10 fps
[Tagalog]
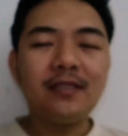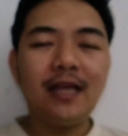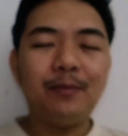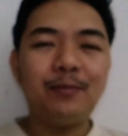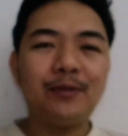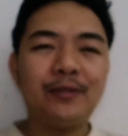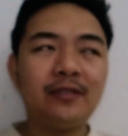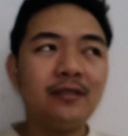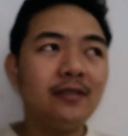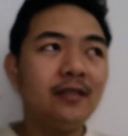
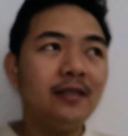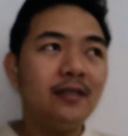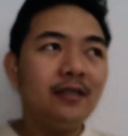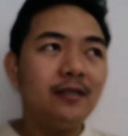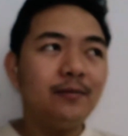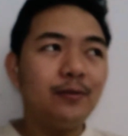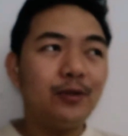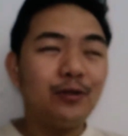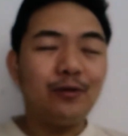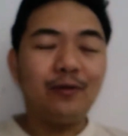Tapos,
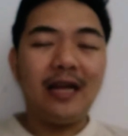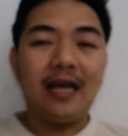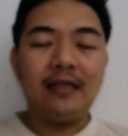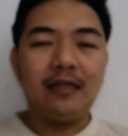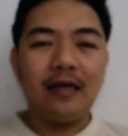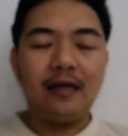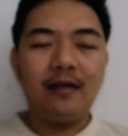bukod doon wala na.